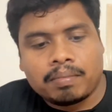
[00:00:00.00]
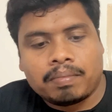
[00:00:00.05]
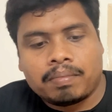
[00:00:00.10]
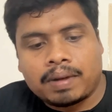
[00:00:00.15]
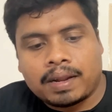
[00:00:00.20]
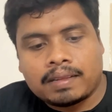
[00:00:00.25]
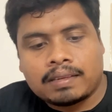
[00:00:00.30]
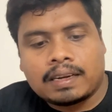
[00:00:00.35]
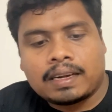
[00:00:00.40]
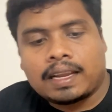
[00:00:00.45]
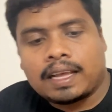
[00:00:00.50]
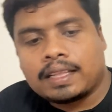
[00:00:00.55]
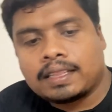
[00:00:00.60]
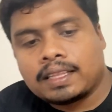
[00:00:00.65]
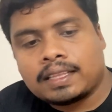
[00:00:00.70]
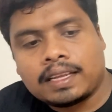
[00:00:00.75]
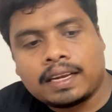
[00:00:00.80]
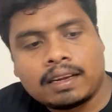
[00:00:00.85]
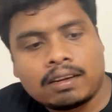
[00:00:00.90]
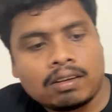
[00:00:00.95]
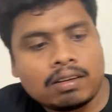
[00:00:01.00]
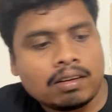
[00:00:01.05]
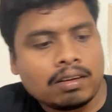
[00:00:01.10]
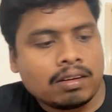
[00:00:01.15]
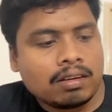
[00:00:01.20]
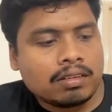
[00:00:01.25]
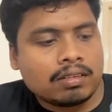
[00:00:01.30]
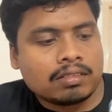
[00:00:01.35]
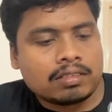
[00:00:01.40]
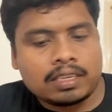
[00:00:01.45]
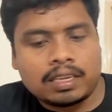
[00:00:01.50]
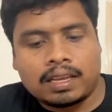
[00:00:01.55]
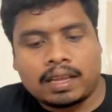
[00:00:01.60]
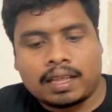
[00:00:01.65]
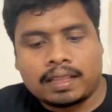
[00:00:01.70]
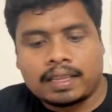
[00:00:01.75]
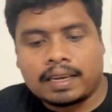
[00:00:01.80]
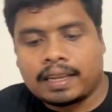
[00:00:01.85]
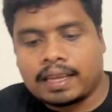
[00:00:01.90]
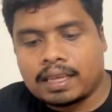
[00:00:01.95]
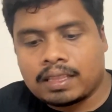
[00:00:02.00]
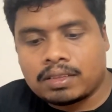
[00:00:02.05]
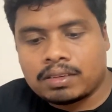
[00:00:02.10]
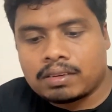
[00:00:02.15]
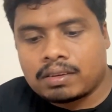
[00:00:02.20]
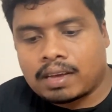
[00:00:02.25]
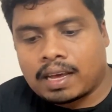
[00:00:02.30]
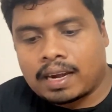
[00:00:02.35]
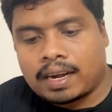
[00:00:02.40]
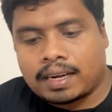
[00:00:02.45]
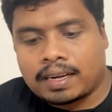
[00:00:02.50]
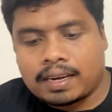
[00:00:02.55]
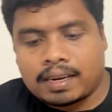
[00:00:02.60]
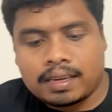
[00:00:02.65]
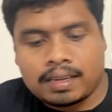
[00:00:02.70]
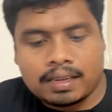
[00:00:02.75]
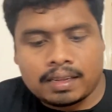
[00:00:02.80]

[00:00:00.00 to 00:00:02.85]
ప్రజెంట్ అయితే దీంట్లో అది లేదు కనెక్టర్